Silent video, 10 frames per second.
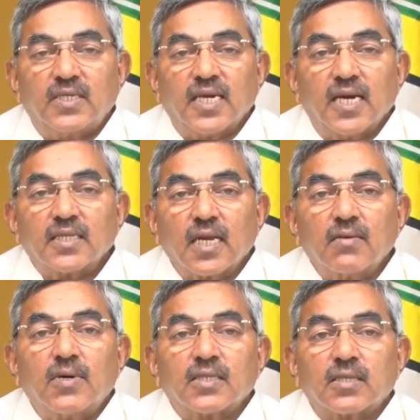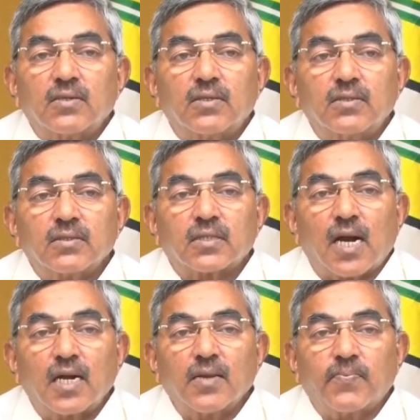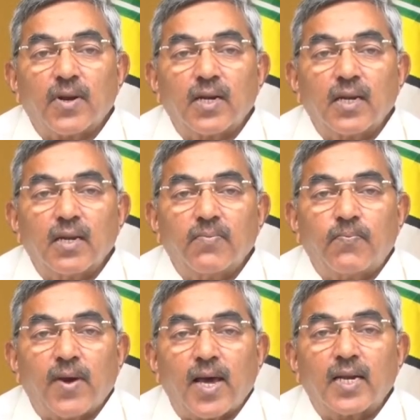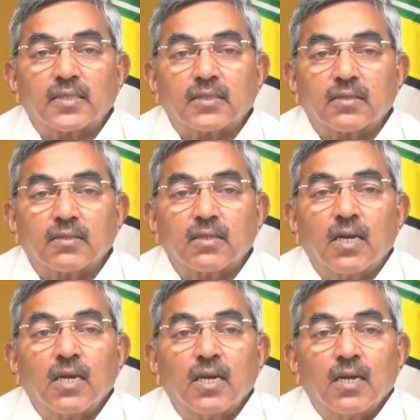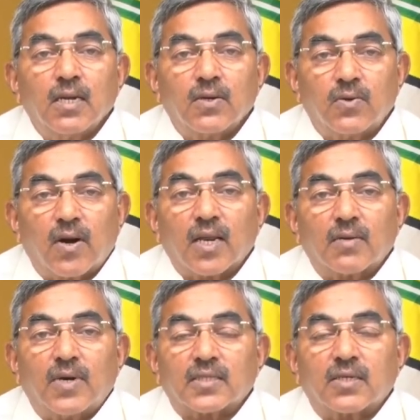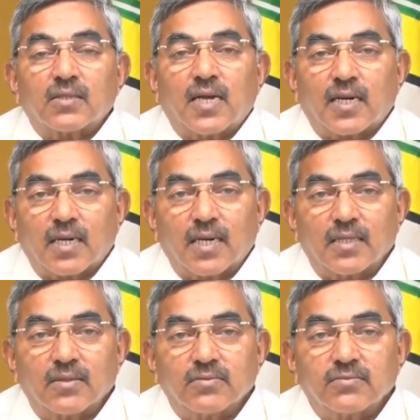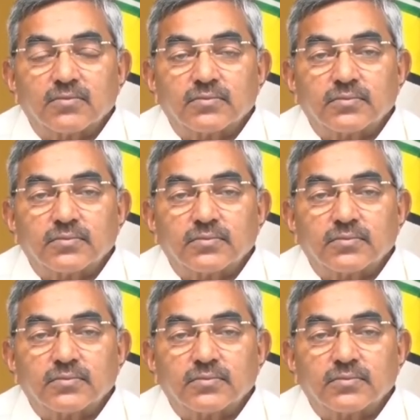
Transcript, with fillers: మీ చేతలు మాత్రం తాడేపల్లి ప్యాలెస్ గోడలు మాత్రం దాటలేదు